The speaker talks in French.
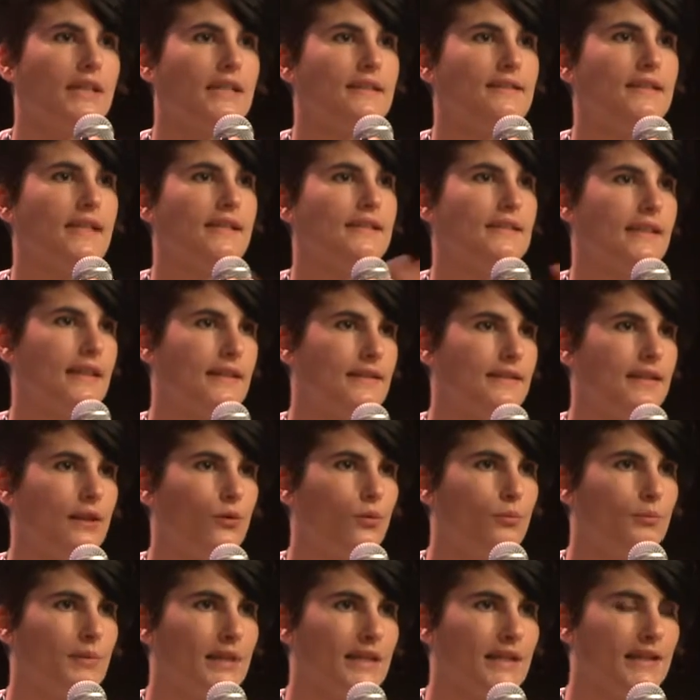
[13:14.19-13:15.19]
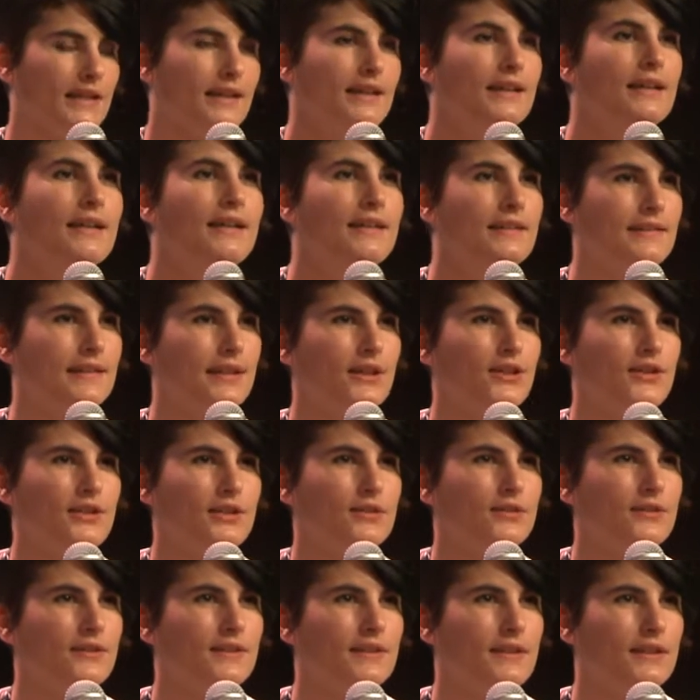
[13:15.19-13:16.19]
et ça c'est assez compliqué. D'ailleurs, j'ai
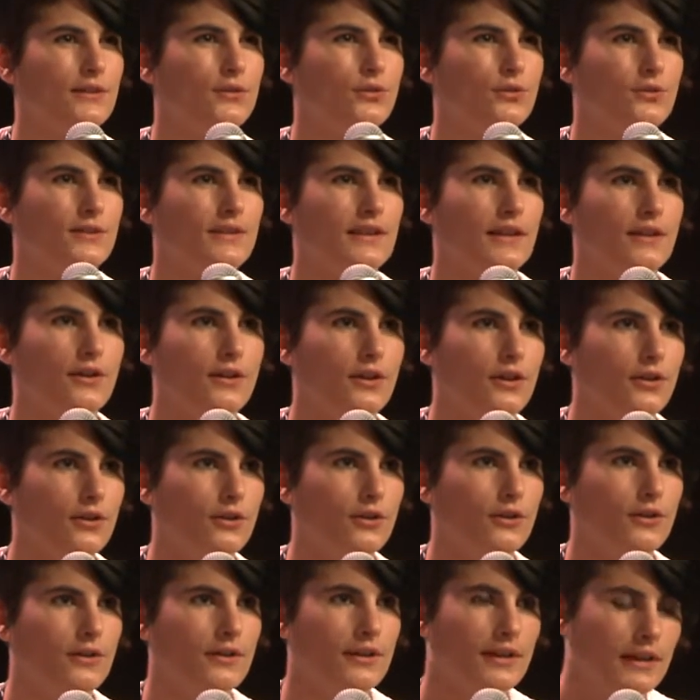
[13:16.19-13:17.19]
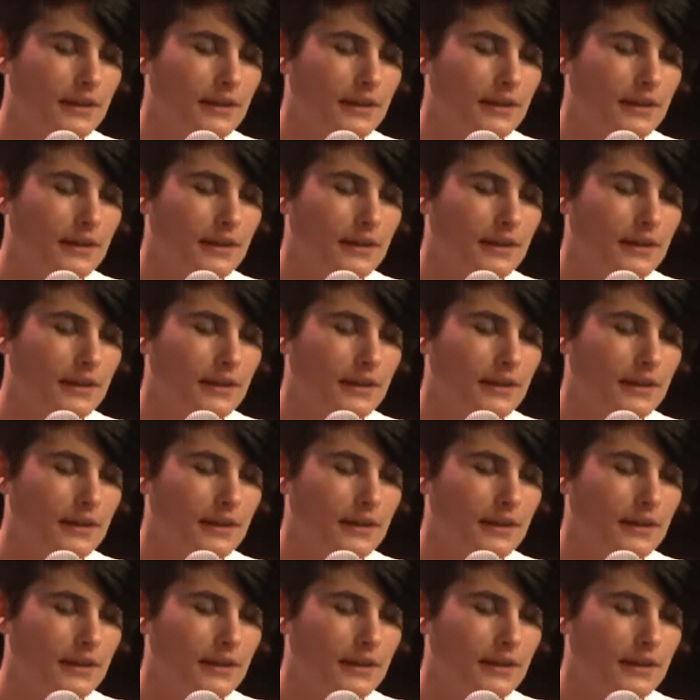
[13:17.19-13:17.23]
noté tout à l'heure que